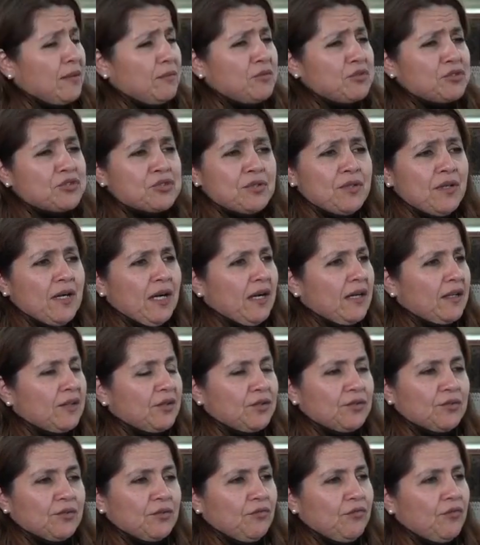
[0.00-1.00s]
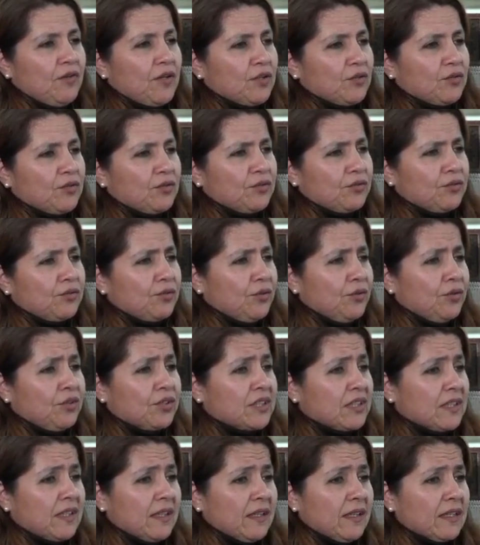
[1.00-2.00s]
muchos años, fueron dos
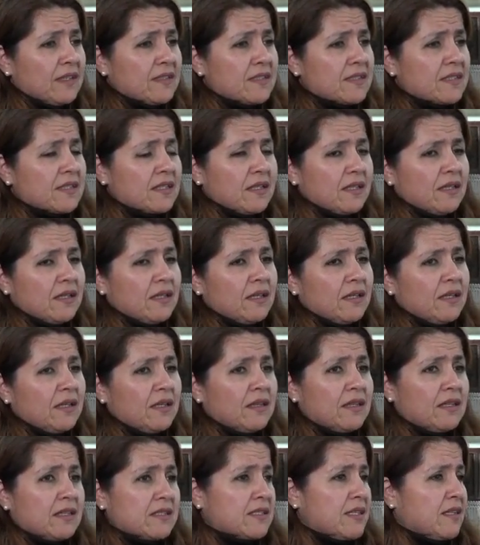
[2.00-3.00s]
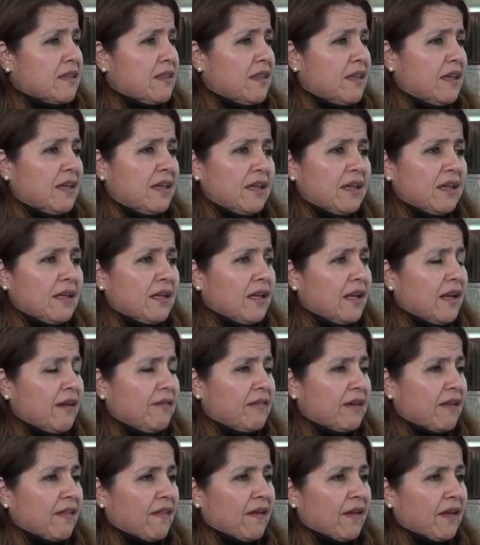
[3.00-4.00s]
o tres, y decidí, la
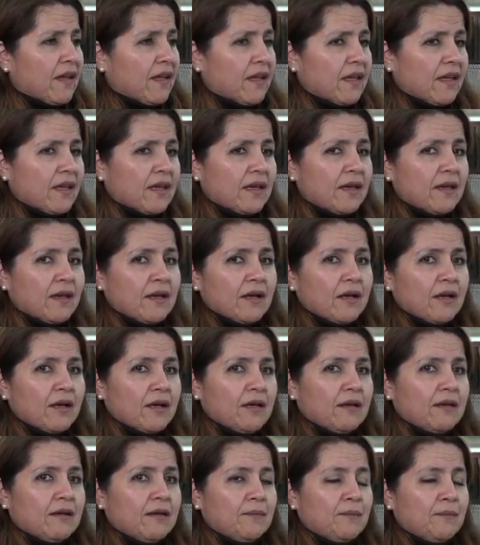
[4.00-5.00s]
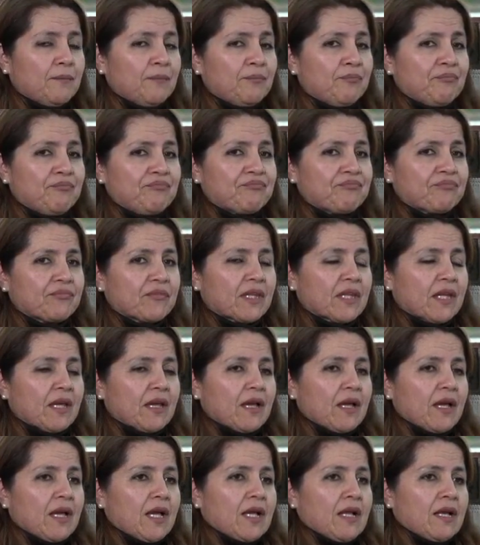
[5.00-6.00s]
verdad es que... Em,
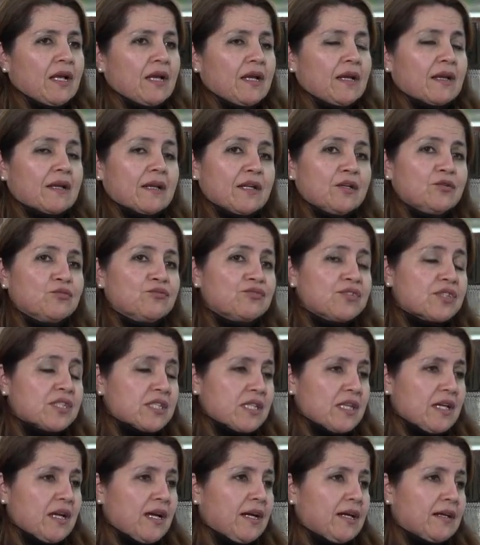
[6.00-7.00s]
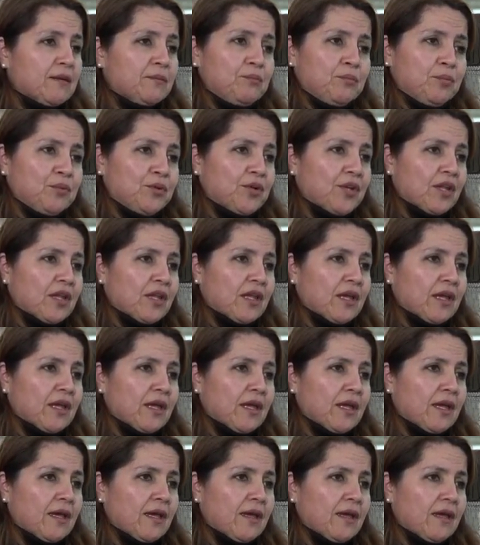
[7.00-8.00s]
renunciar
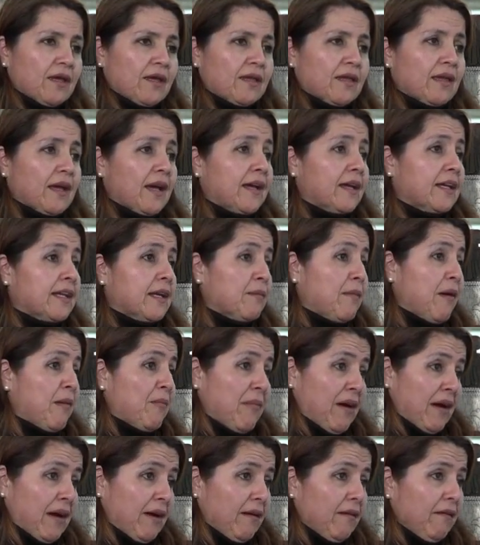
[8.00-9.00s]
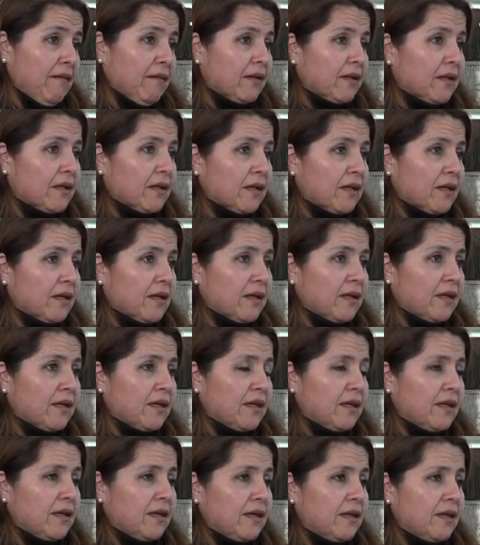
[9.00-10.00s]
porque ya era mamá
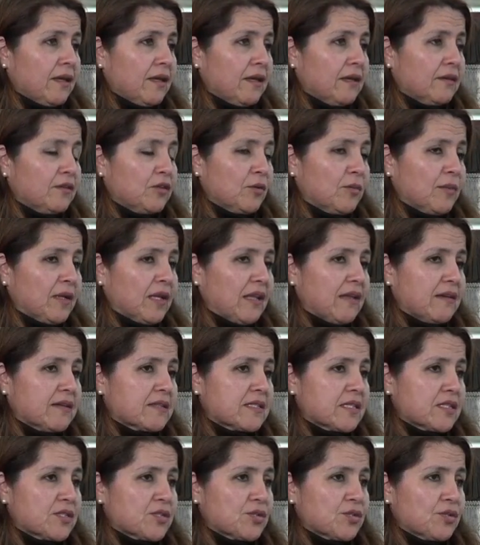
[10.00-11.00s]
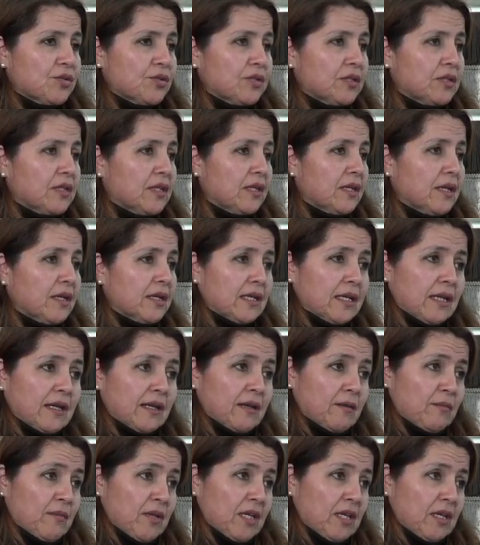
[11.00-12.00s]
y tomé la decisión de
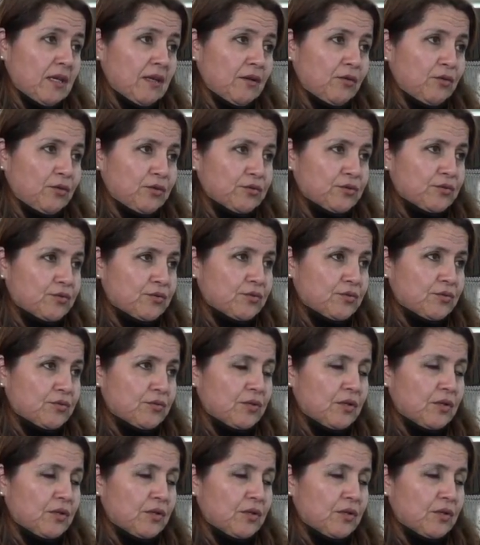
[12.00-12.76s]
criar a mis hijos